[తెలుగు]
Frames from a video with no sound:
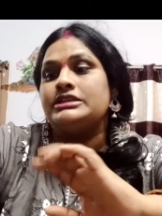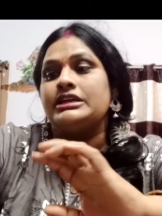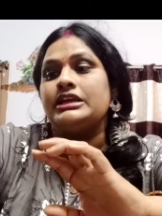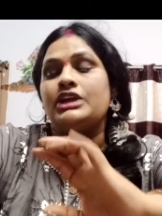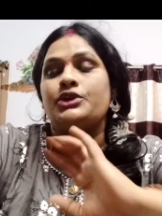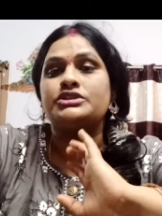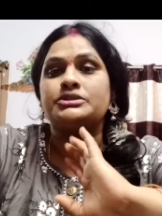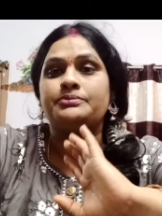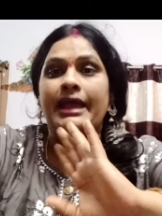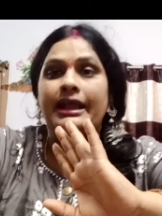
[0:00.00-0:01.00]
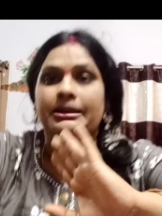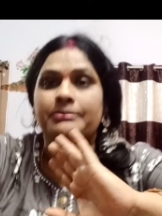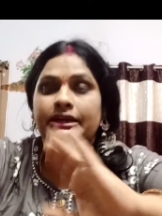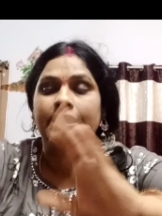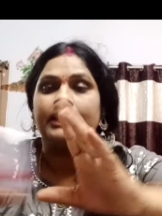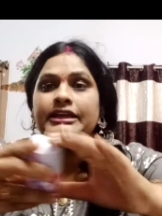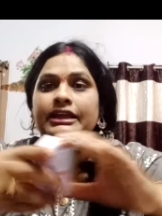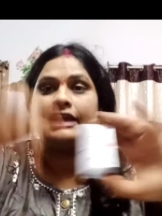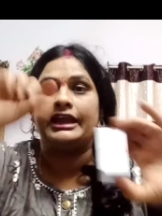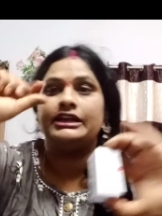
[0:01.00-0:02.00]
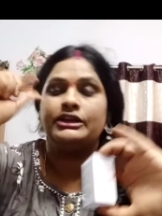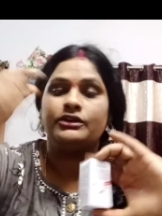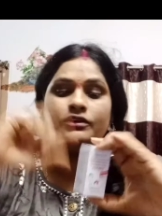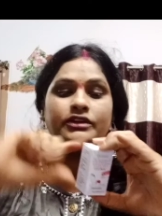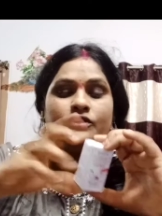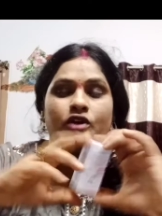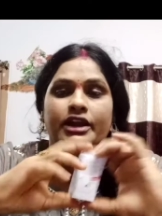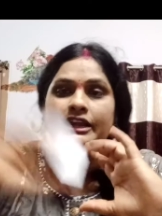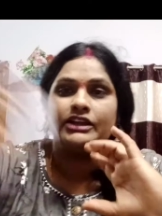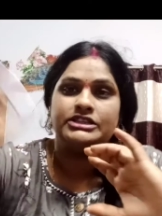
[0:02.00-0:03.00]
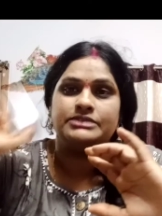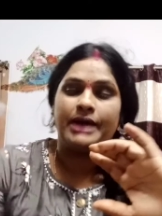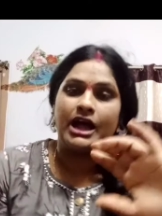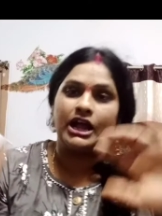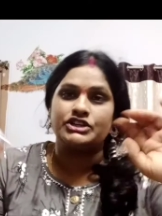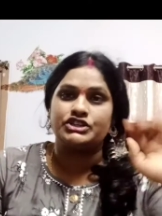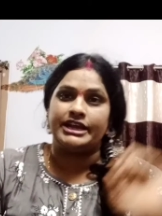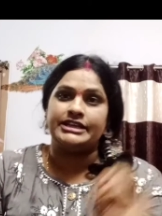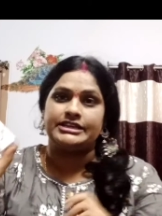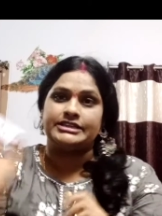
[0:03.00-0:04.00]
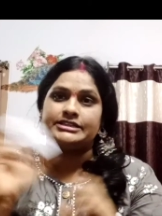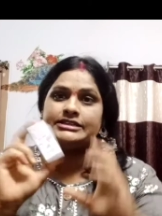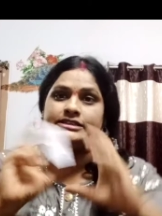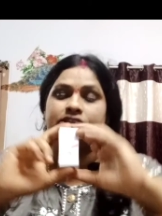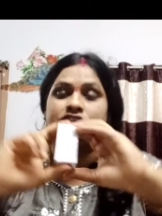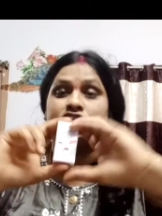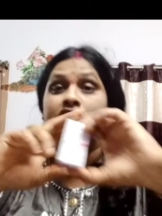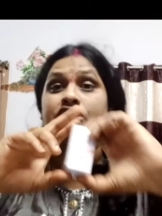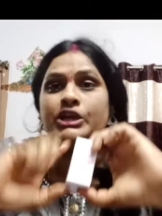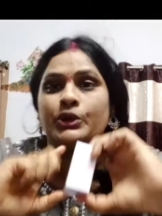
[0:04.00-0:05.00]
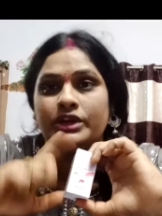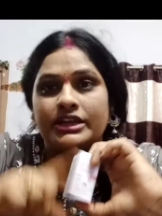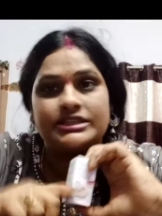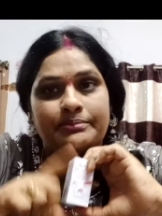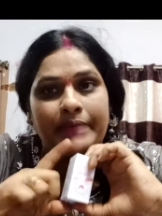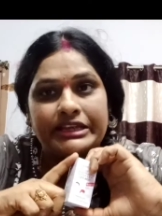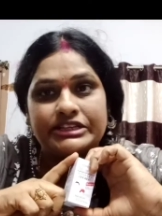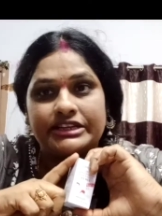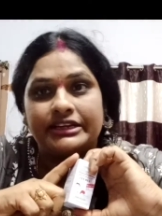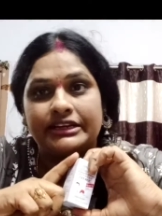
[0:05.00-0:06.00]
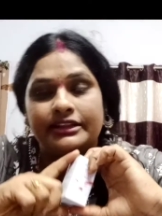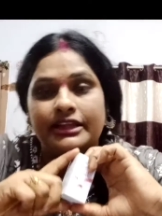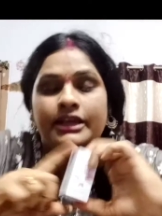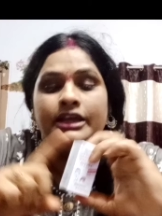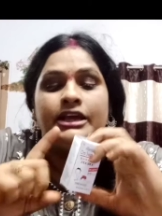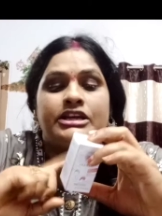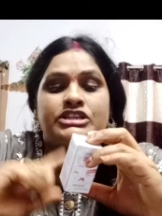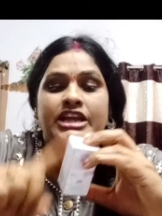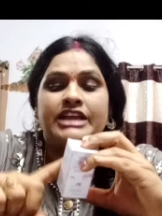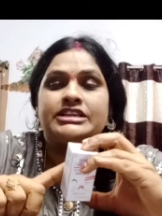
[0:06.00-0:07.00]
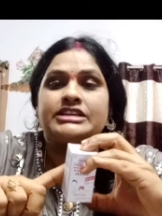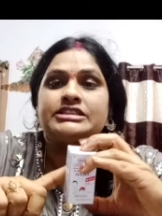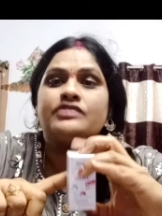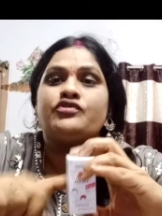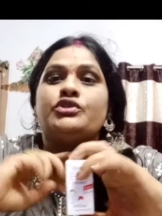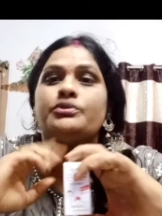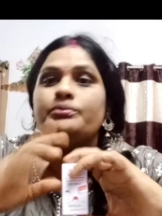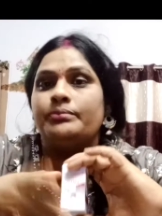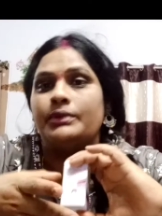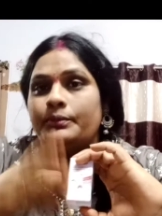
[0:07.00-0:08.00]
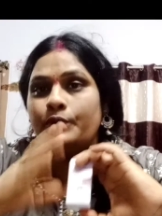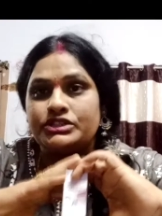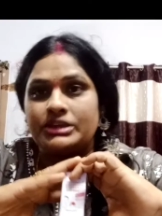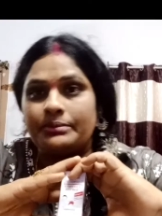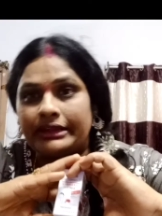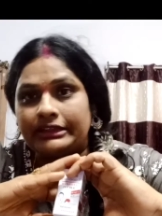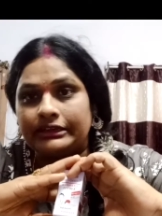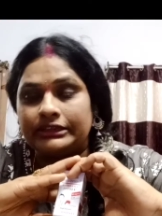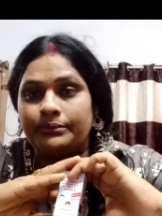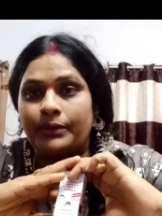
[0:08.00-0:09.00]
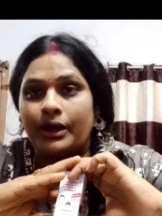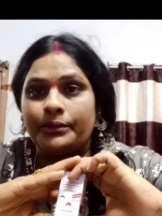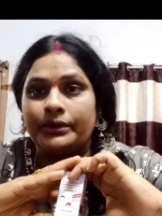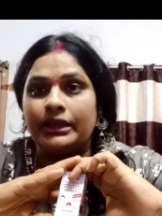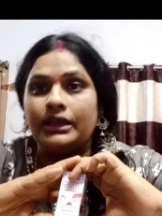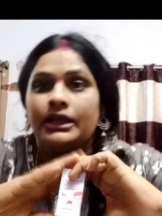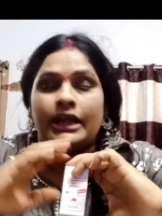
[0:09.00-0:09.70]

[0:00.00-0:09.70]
సింగిల్ డోస్ ప్యాక్ అనమాట అంటే నైట్ ఇది ఒకటే బాగా షేక్ చేసేసి షేక్ చేయకుండా వేస్తే పని చేయదండి ఇది షేక్ చేసి ఫుడ్ భోజనం పెడతాం కదా బాబుకి